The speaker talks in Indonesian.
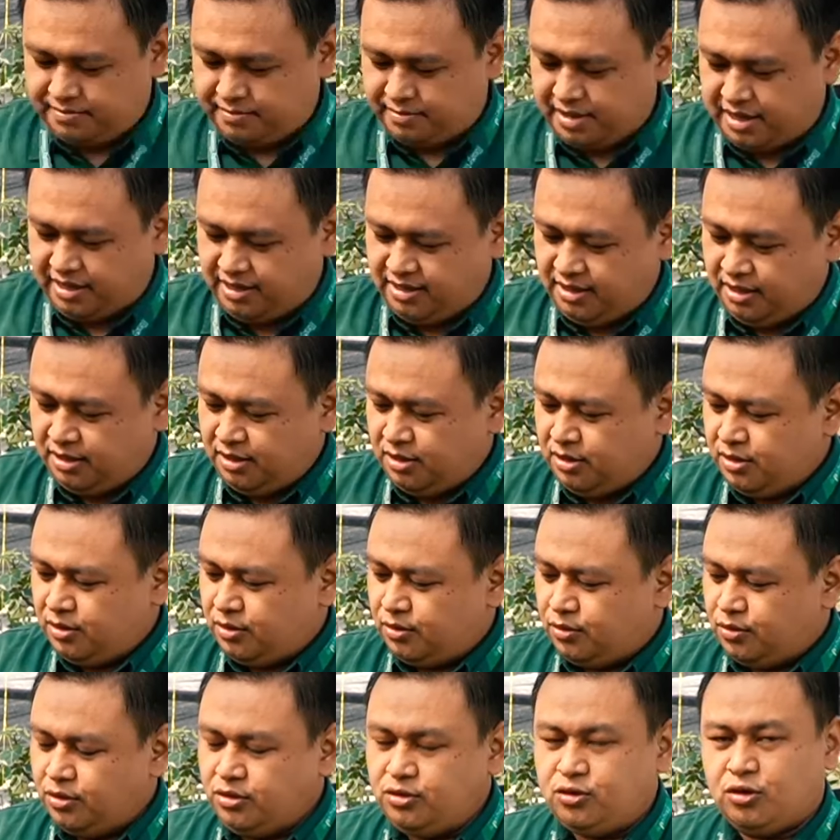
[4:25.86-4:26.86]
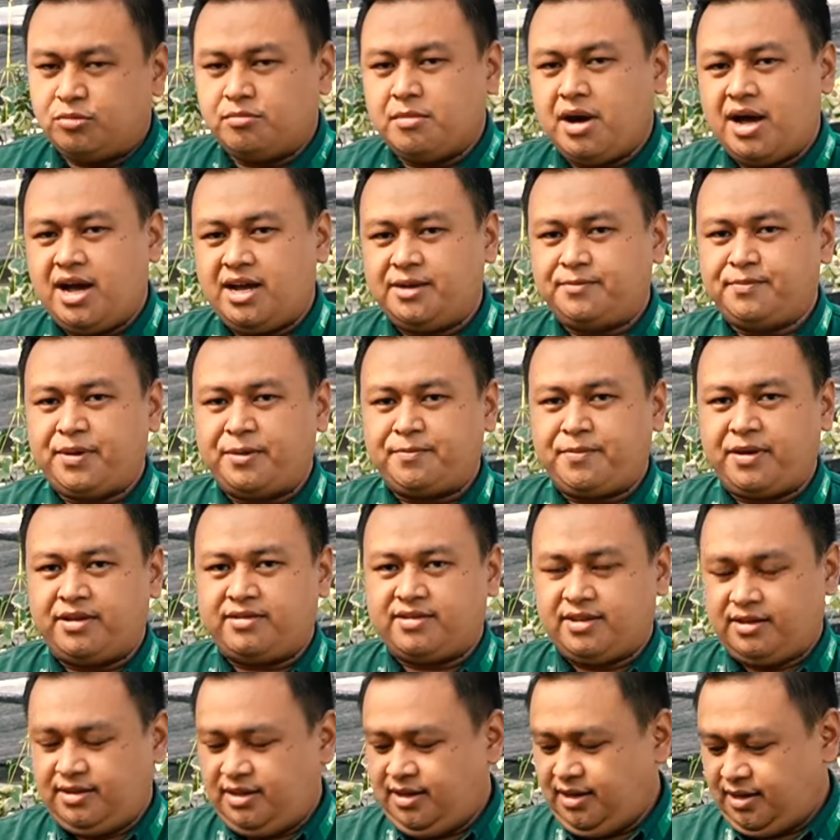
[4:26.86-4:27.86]
baik untuk bahan PP
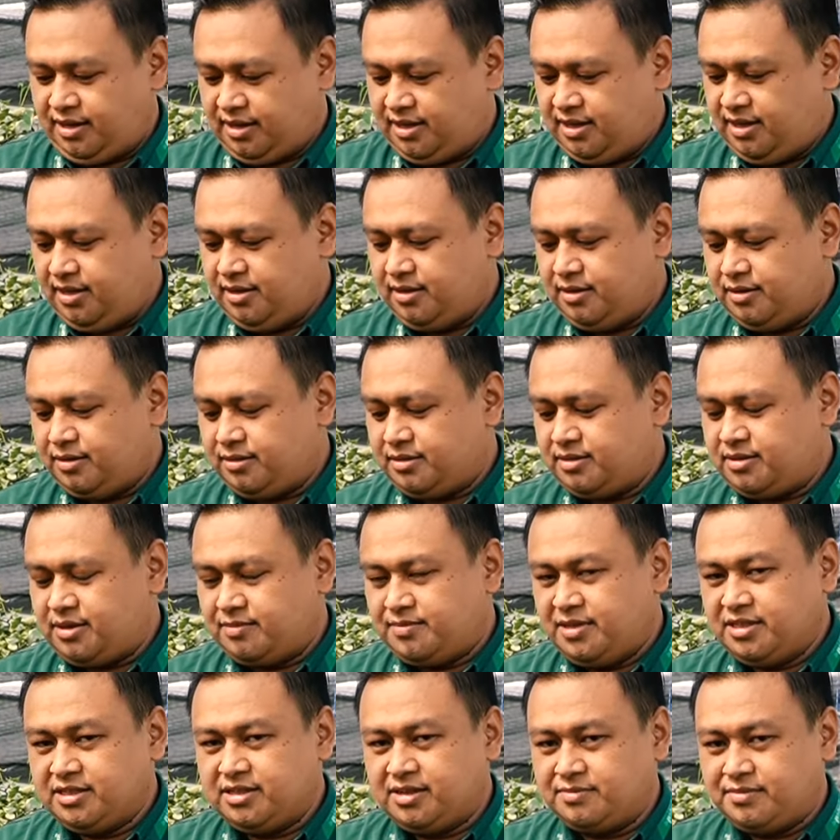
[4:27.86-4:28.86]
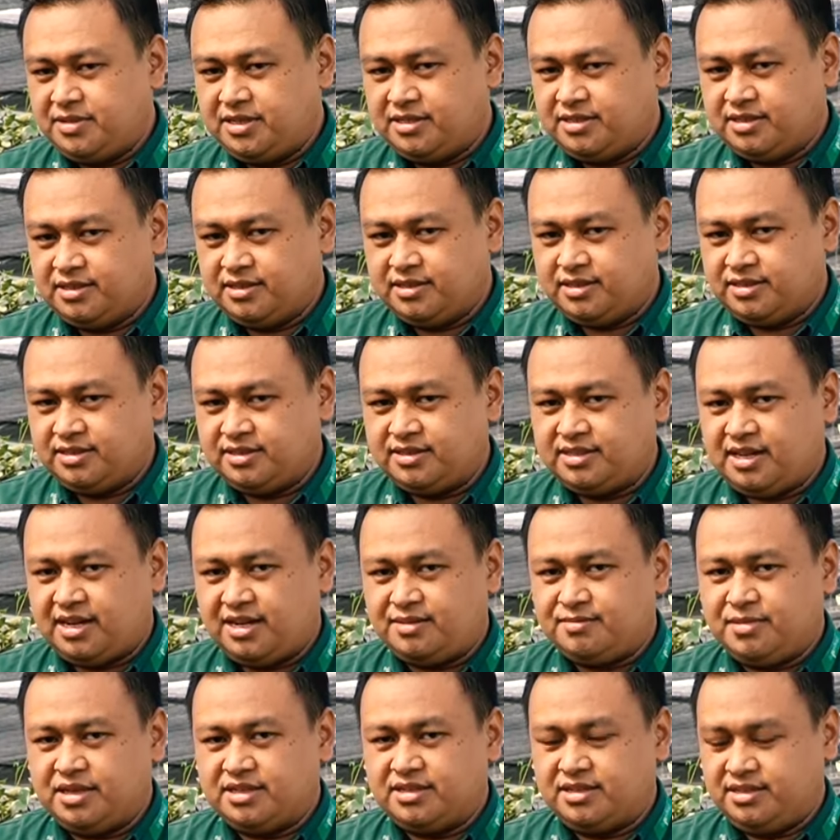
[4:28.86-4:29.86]
sendiri teman-teman
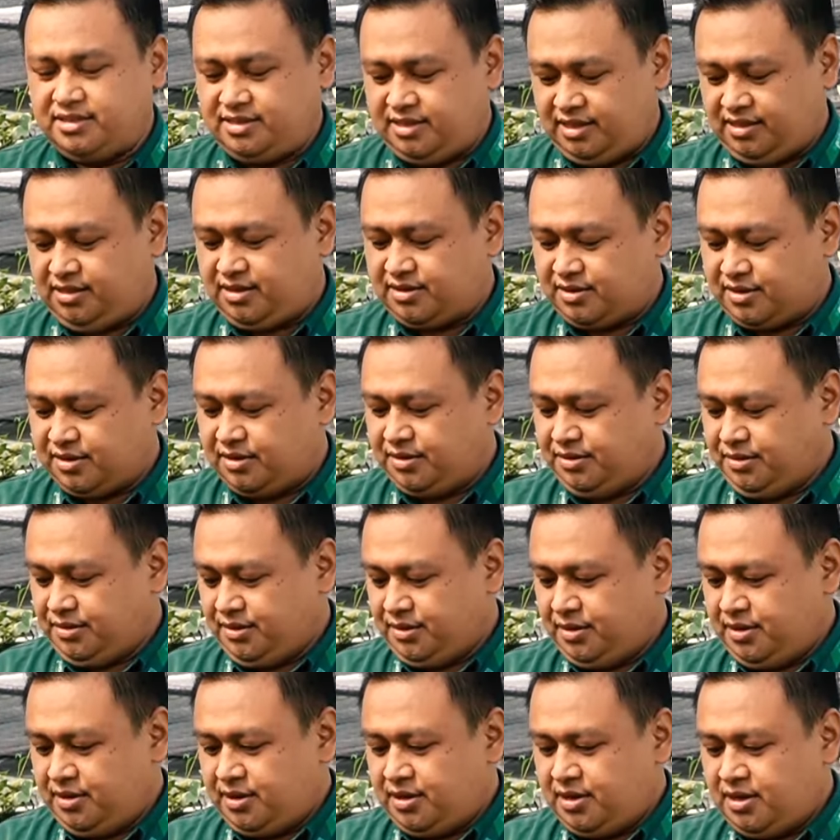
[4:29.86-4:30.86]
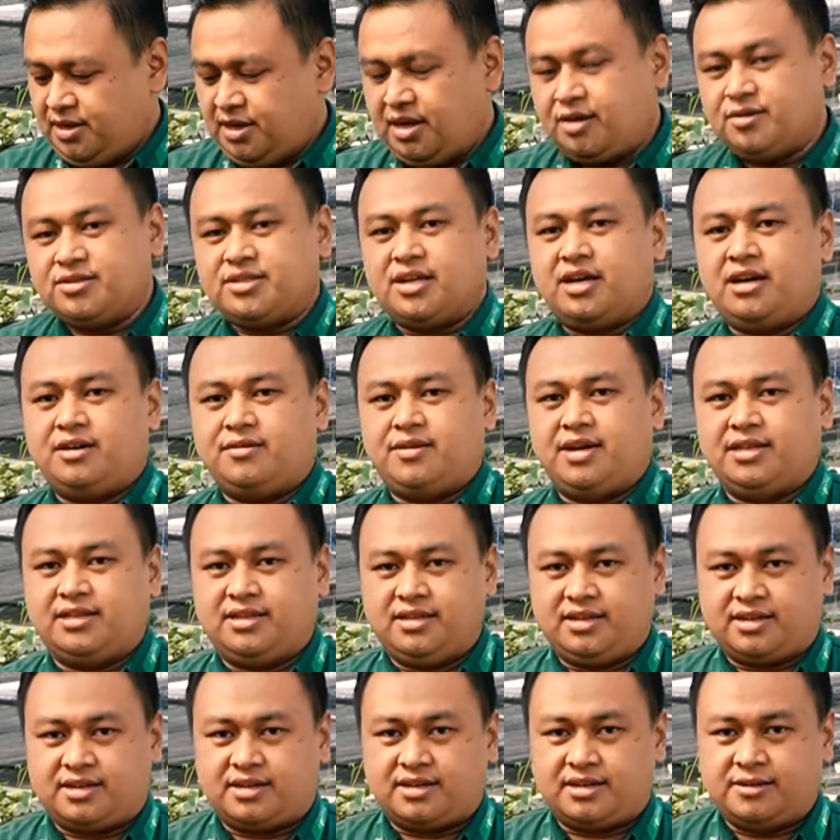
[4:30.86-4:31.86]
sahabat isi grow nggak usah
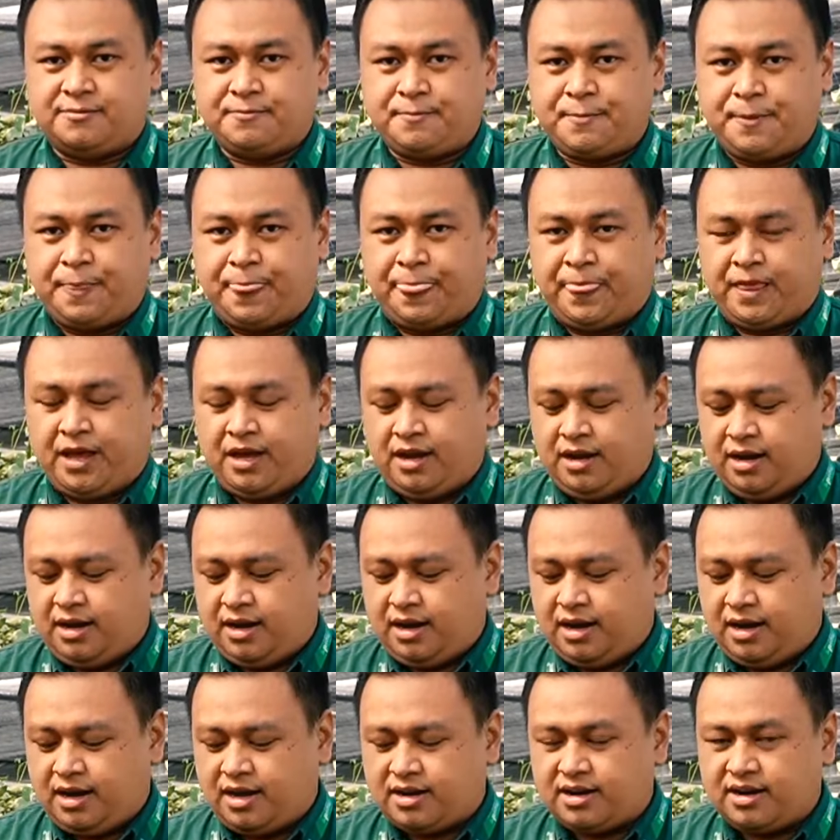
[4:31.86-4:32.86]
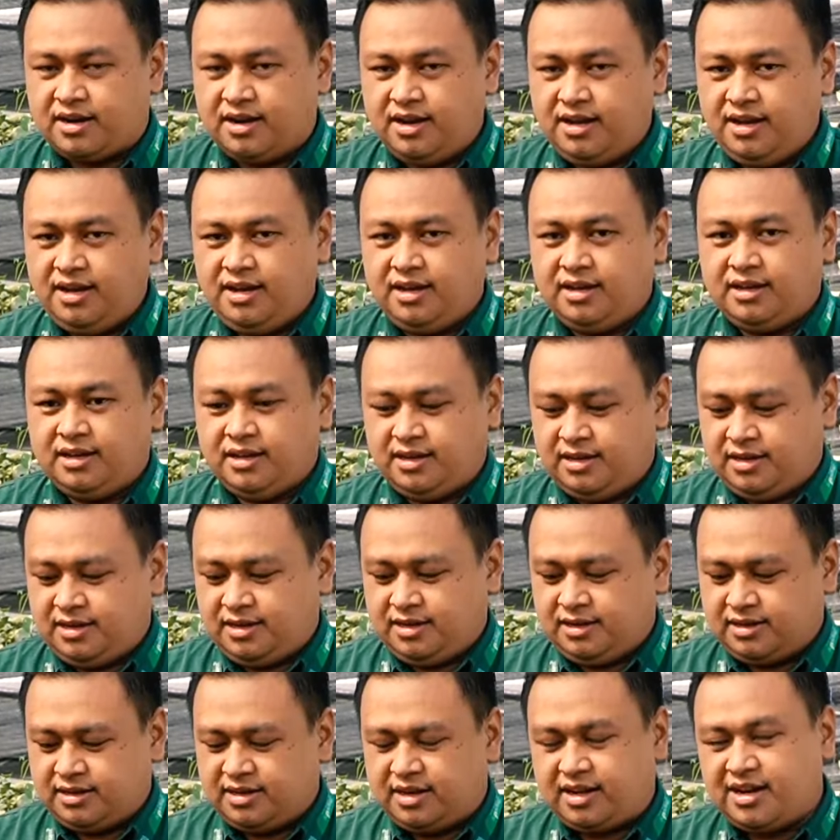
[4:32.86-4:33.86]
khawatir karena
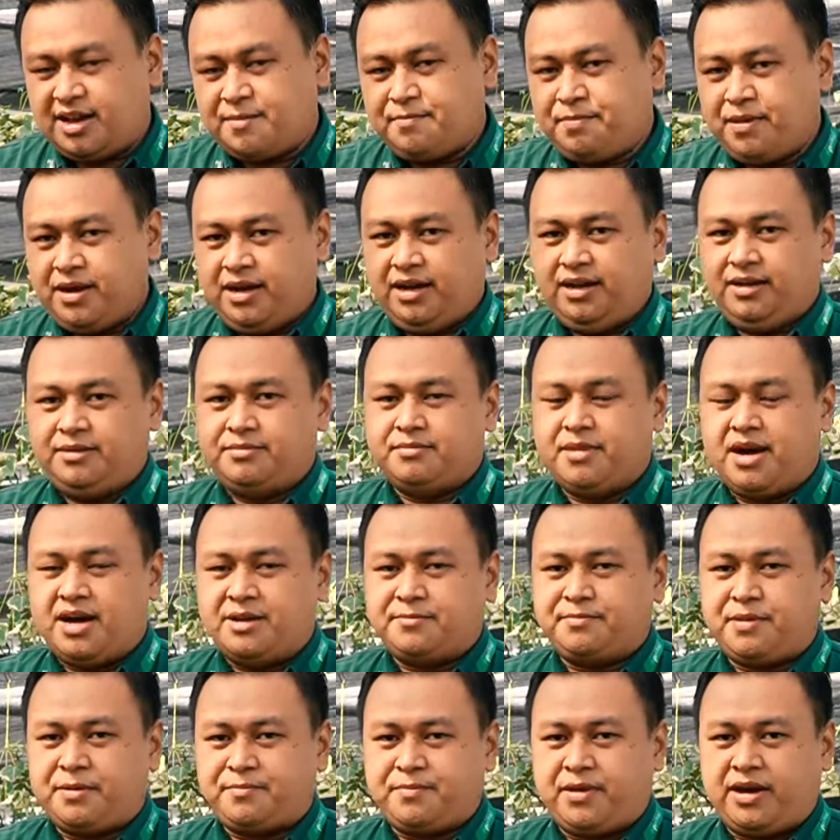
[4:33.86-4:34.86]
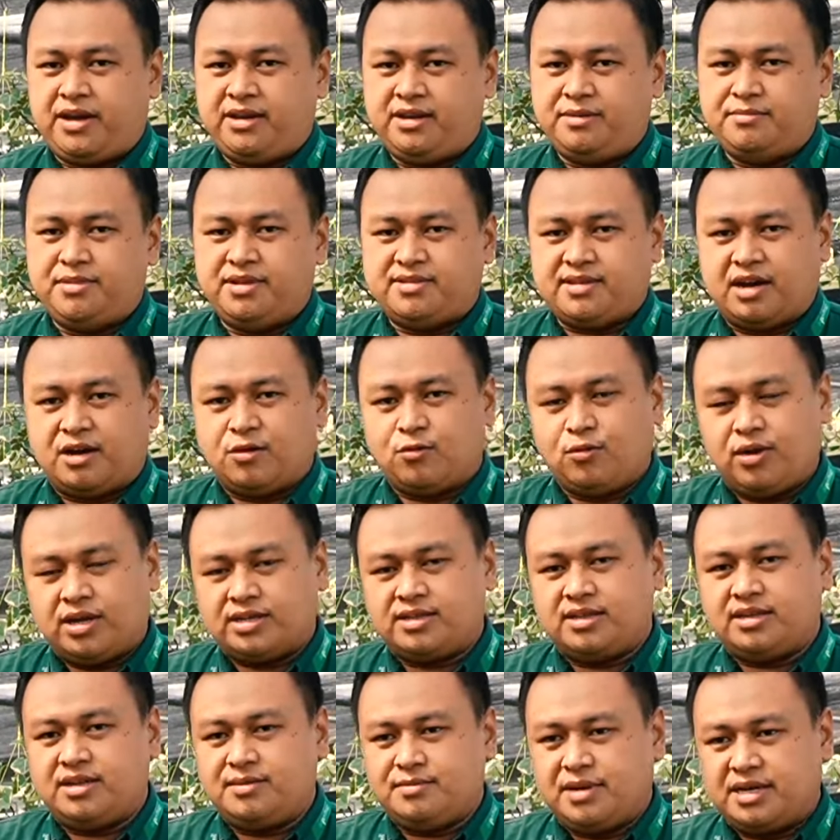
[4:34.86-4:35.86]
kenapa bahan PP ini bisa
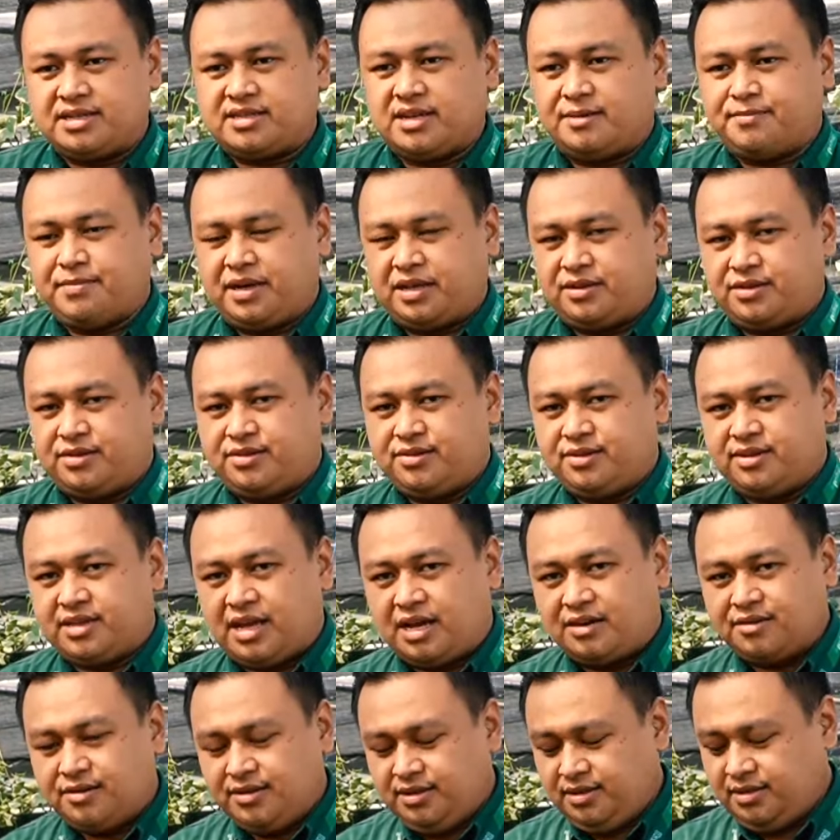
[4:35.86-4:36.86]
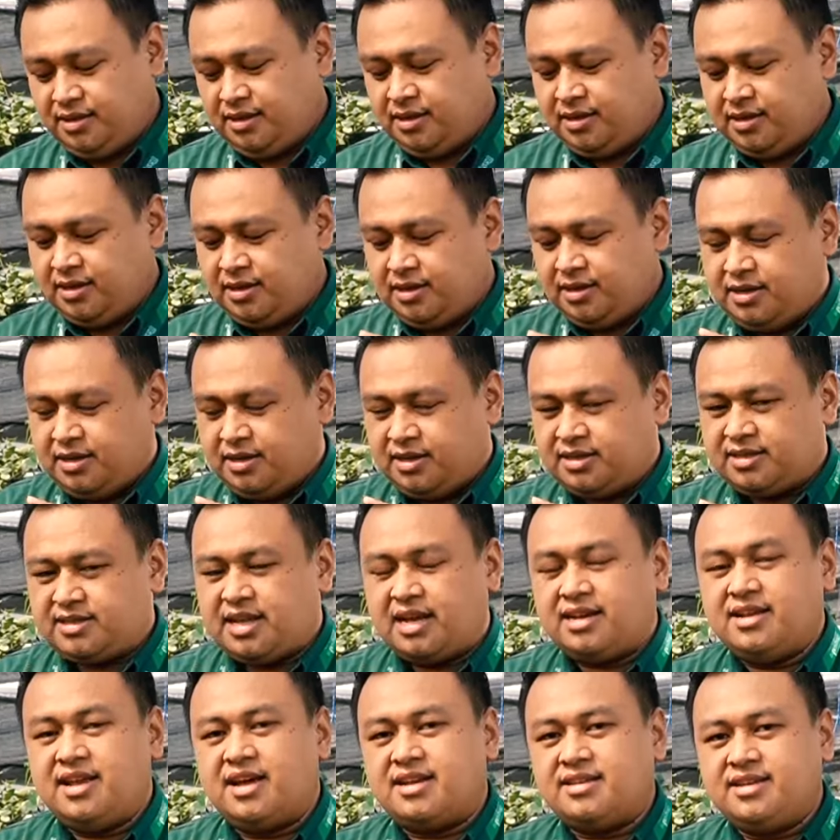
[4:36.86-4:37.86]
kuat 5-7 tahun
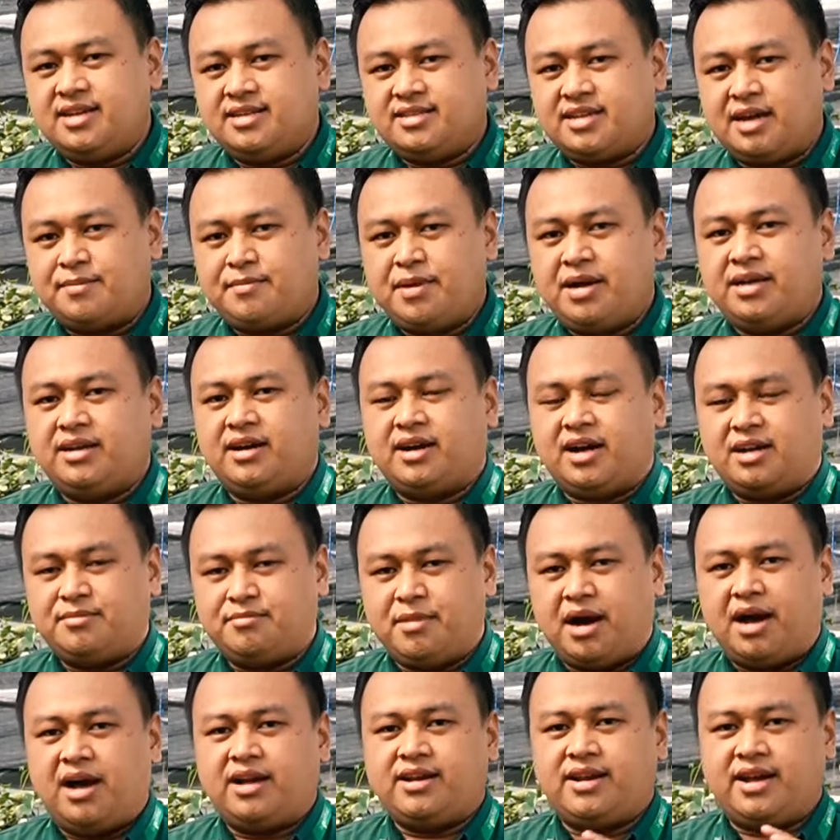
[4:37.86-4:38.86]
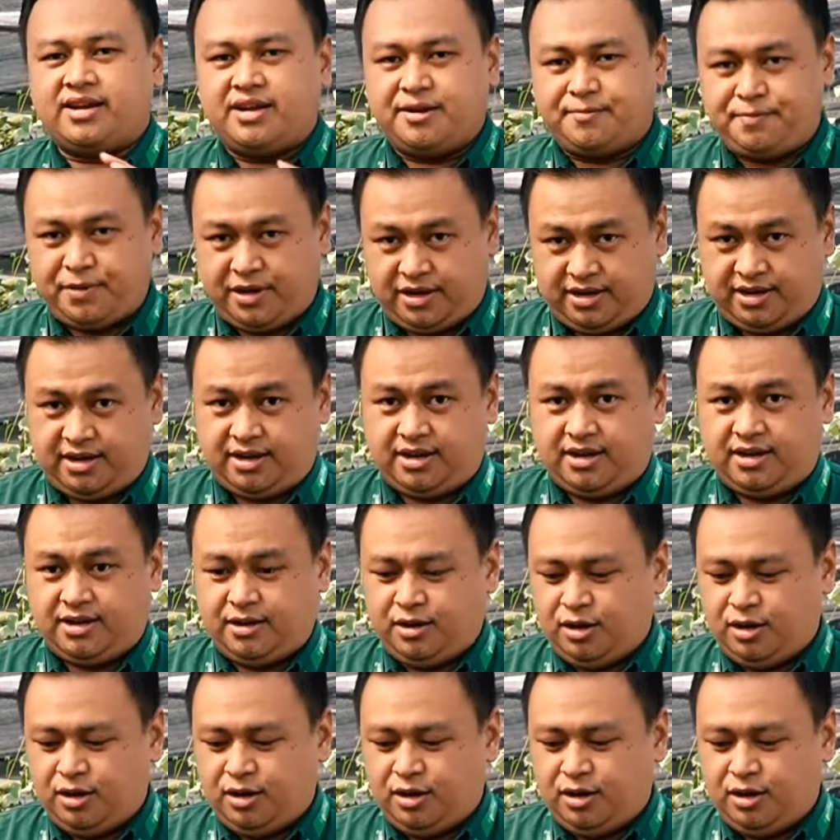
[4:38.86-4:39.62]
standarnya sama dengan bahan HDPE.